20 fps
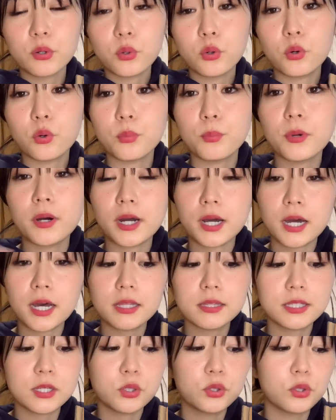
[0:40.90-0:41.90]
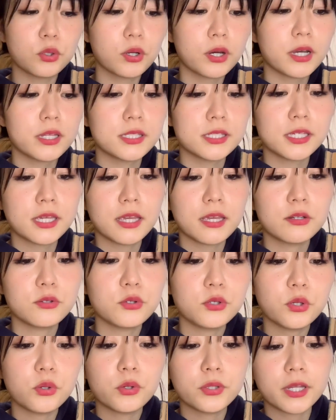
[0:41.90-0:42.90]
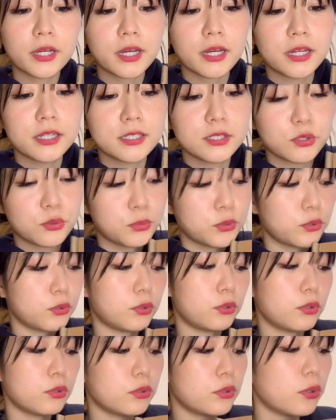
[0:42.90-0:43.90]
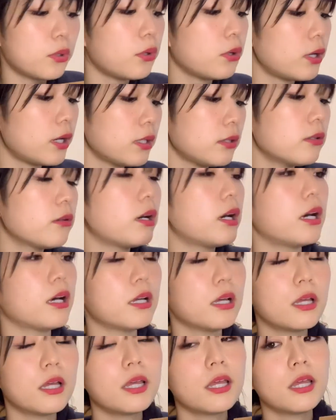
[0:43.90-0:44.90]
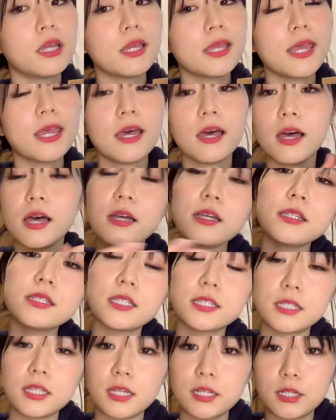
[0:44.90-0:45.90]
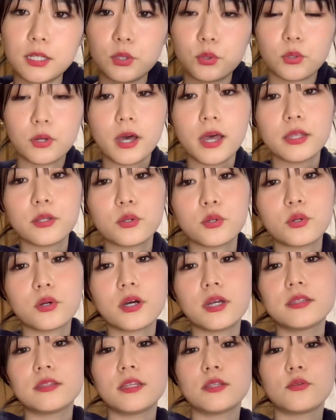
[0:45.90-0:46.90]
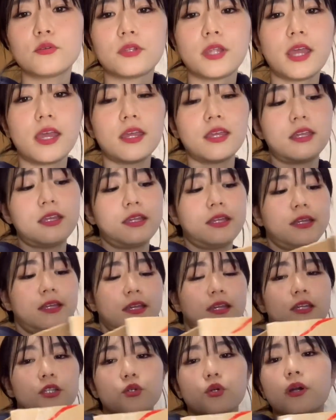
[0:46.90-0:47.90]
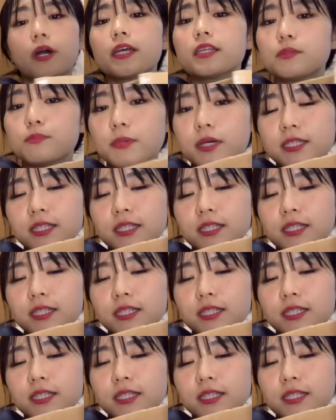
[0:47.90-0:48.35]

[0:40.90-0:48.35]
こう、まあ、どんどん買っちゃえるような感じなものと、あとは、ヘアアクセサリーとかいろいろ買ったので、紹介しま